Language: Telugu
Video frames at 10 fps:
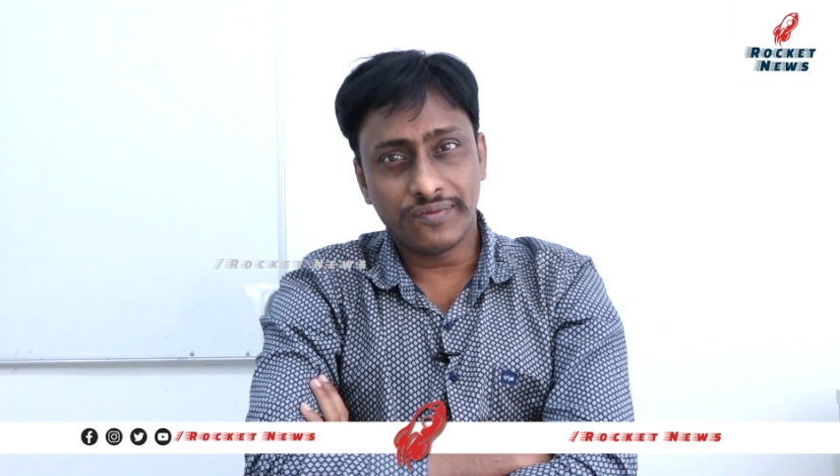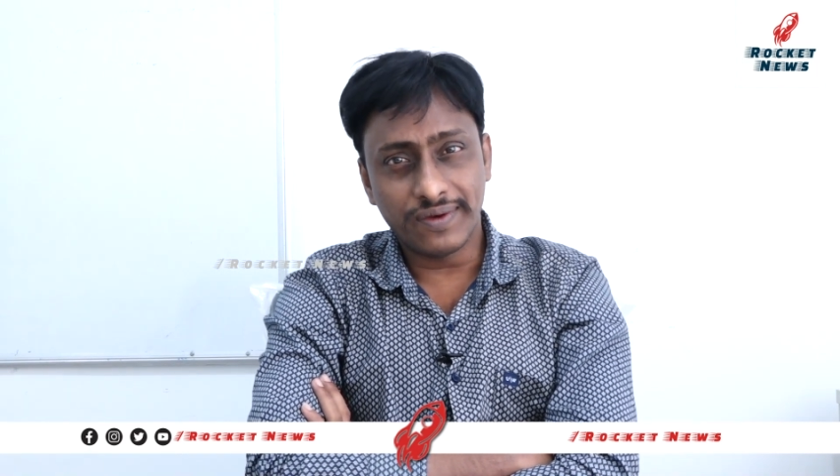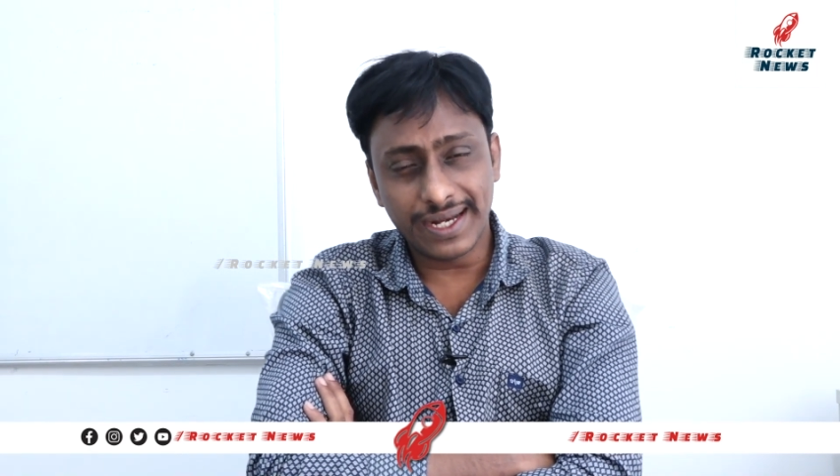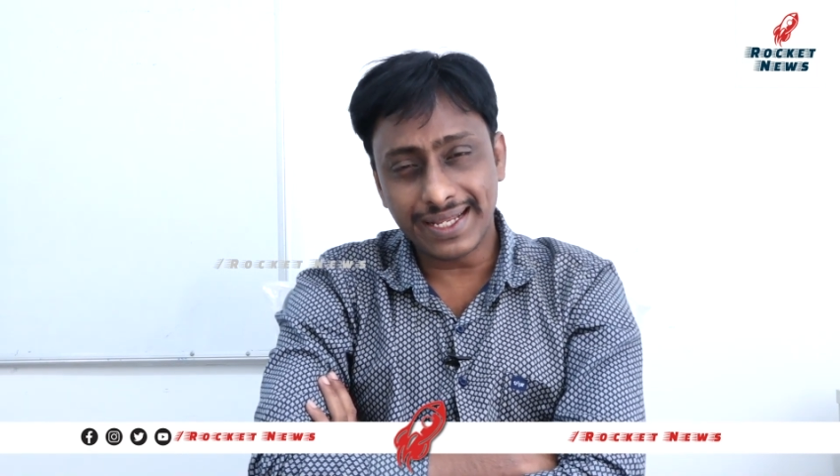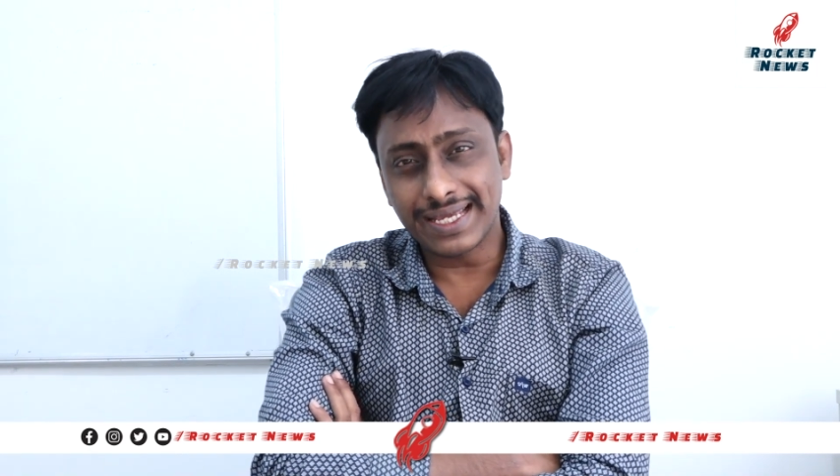
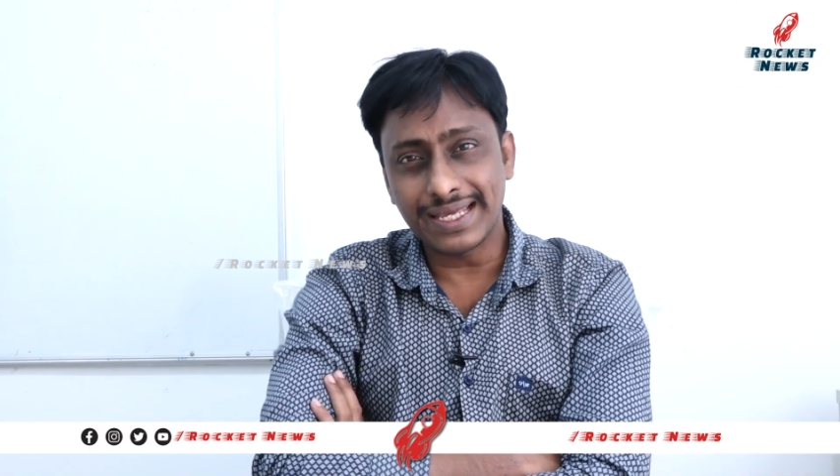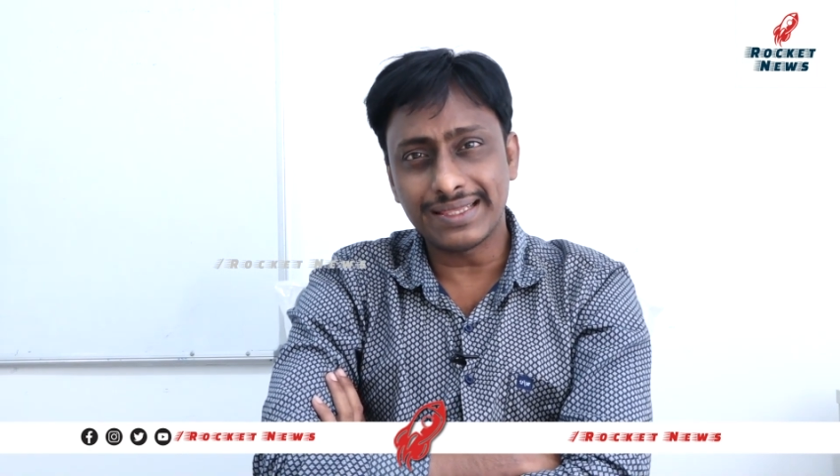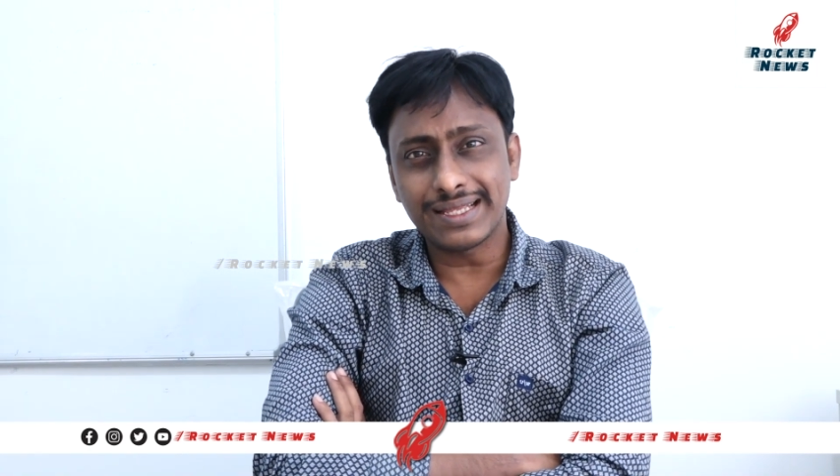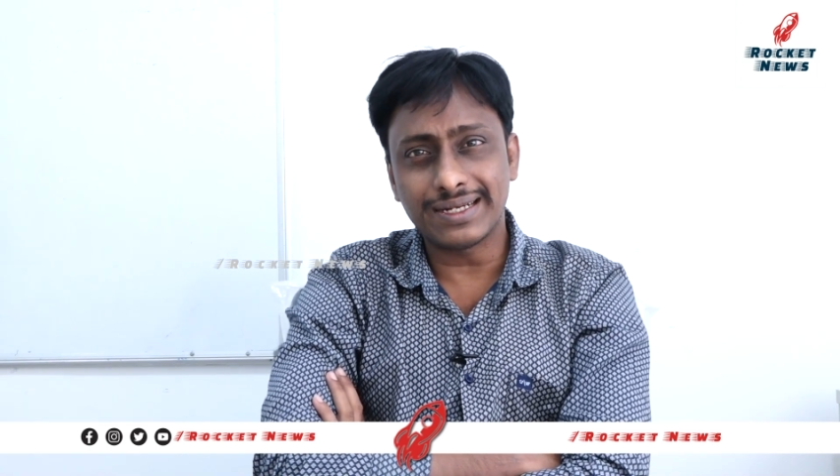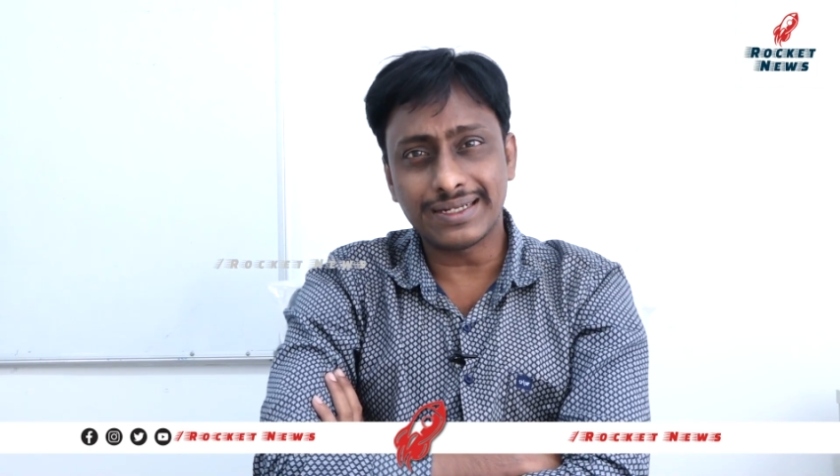వీళ్ళకి
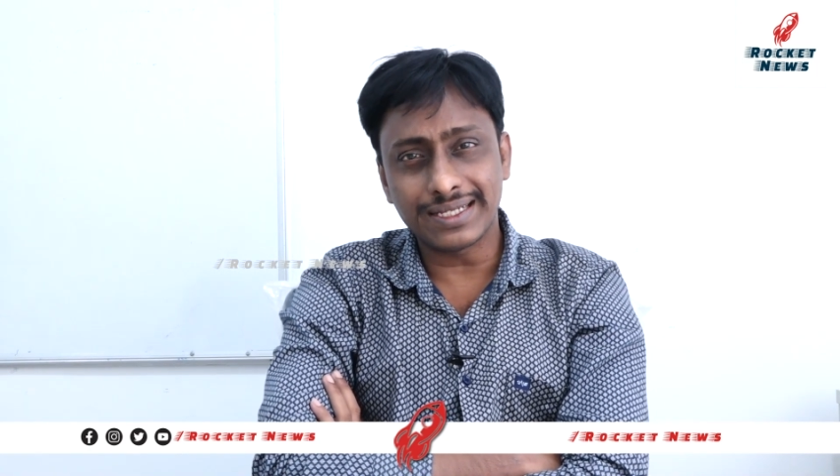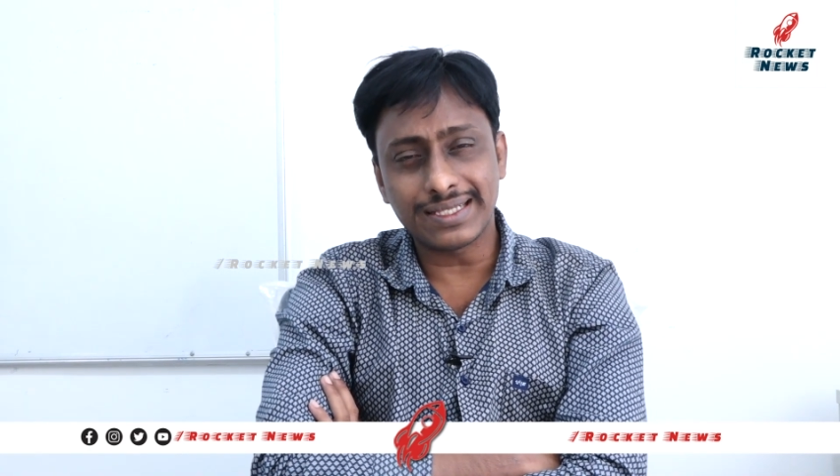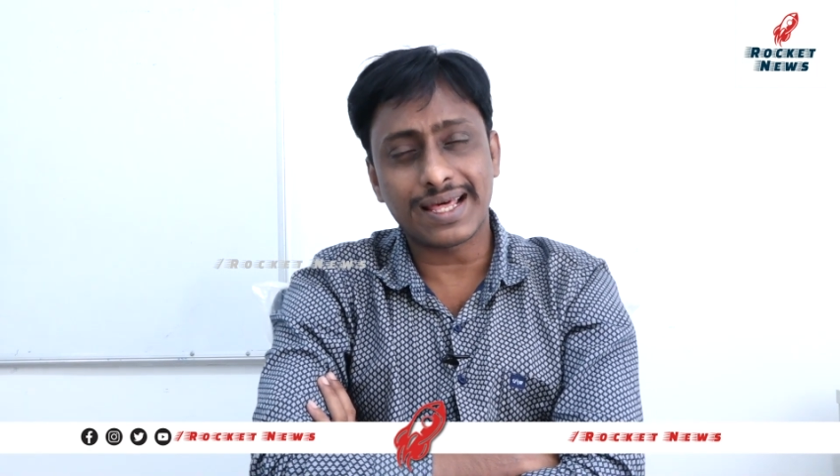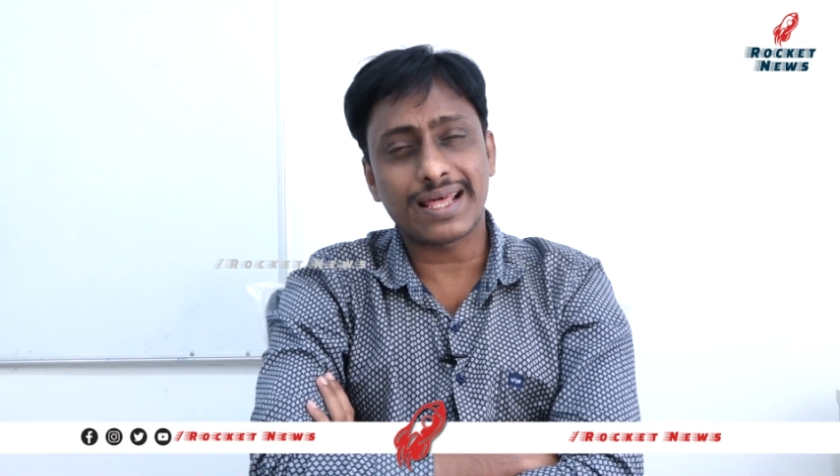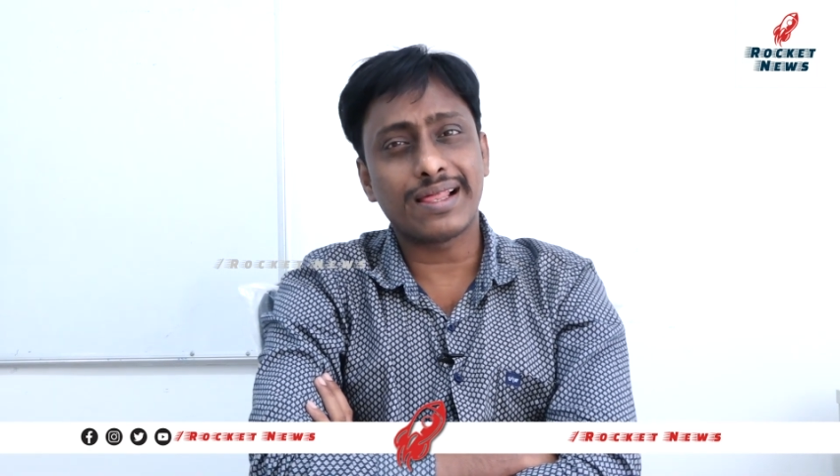ఏంటంటే
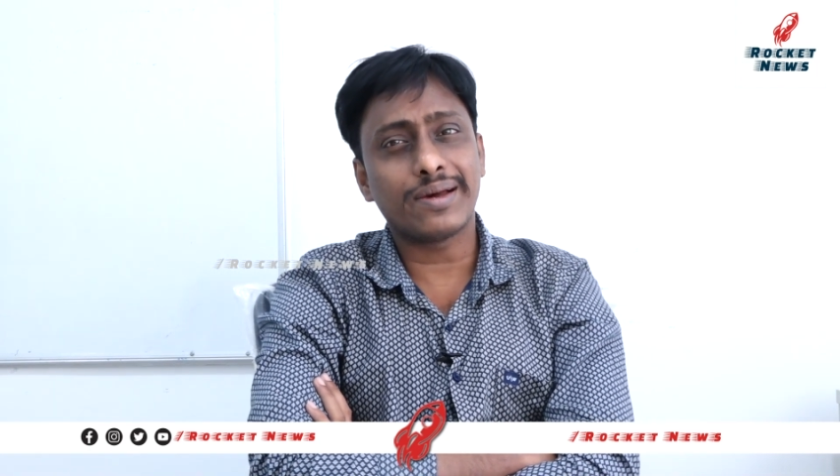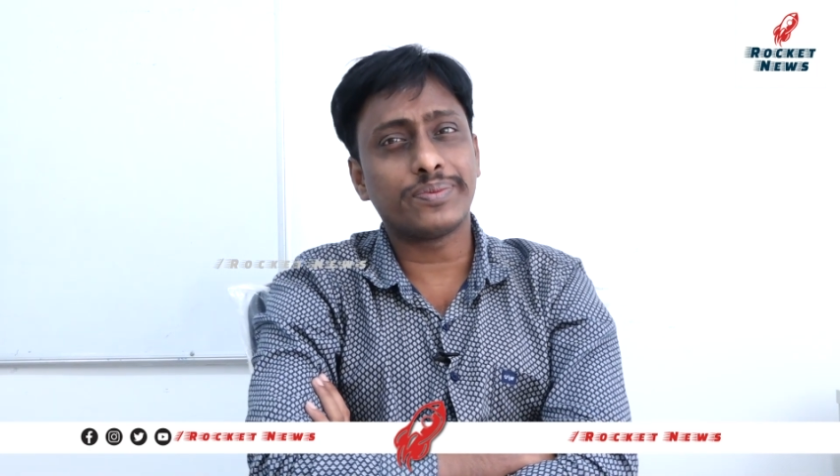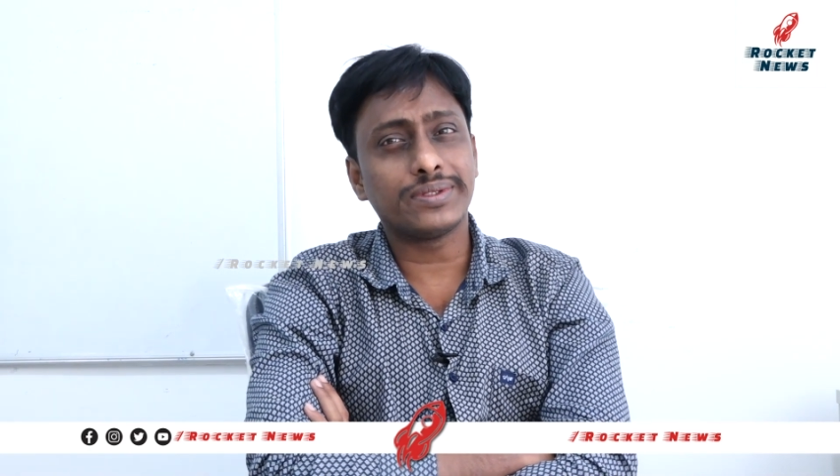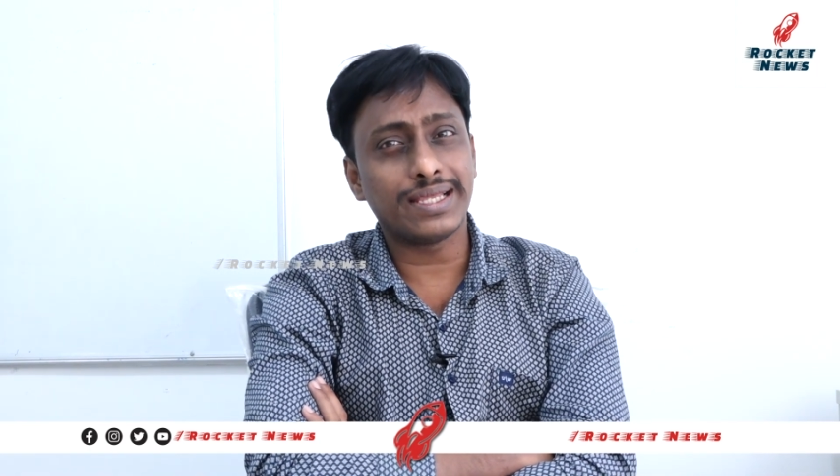దాదాపు